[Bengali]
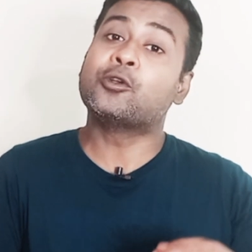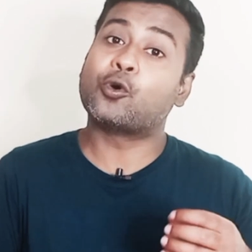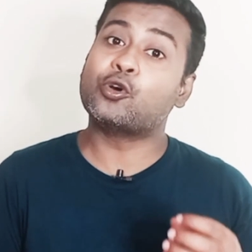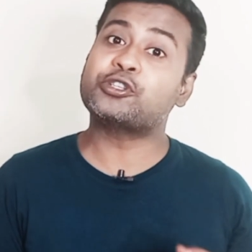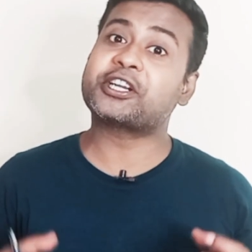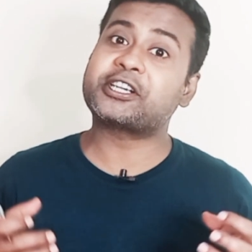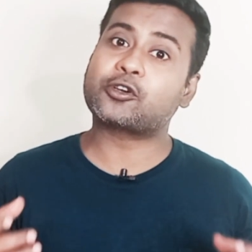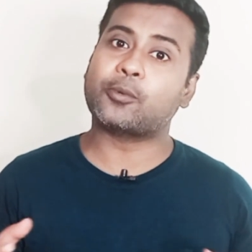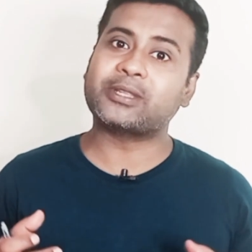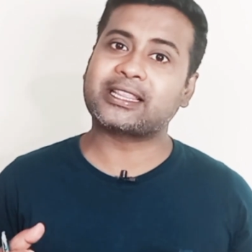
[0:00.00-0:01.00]
কোন চারটে
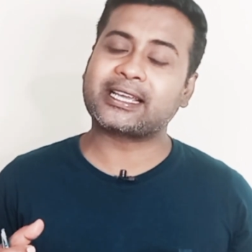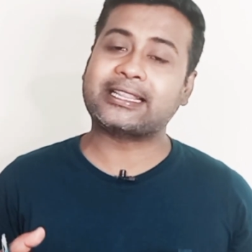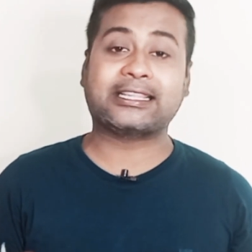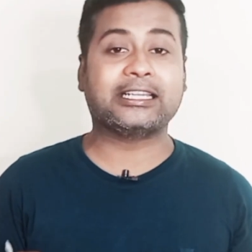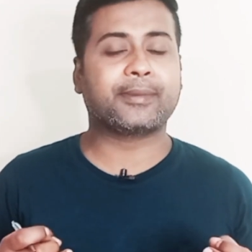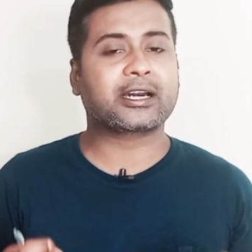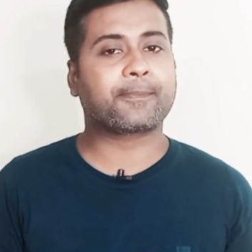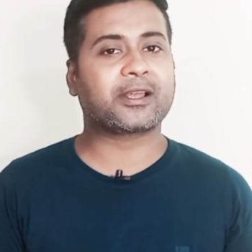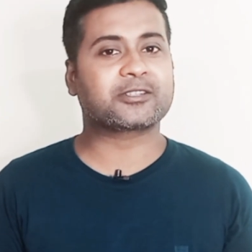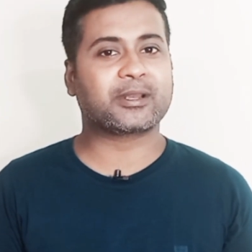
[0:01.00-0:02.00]
কবিতা থেকে তিন মার্কের
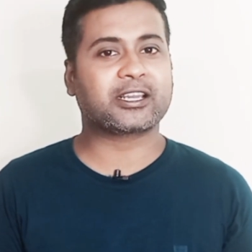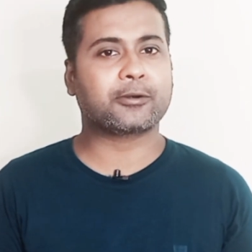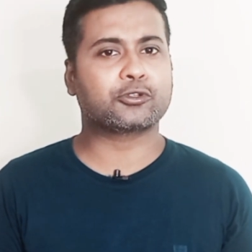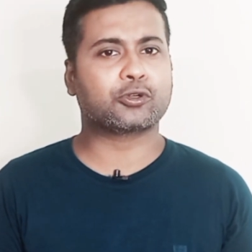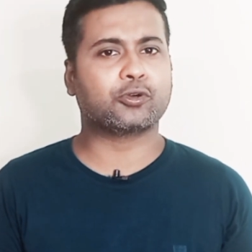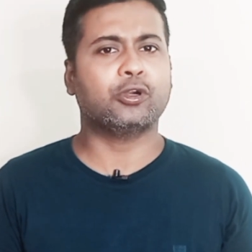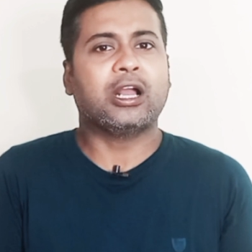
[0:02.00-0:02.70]
পাঁচ মার্কের জন্য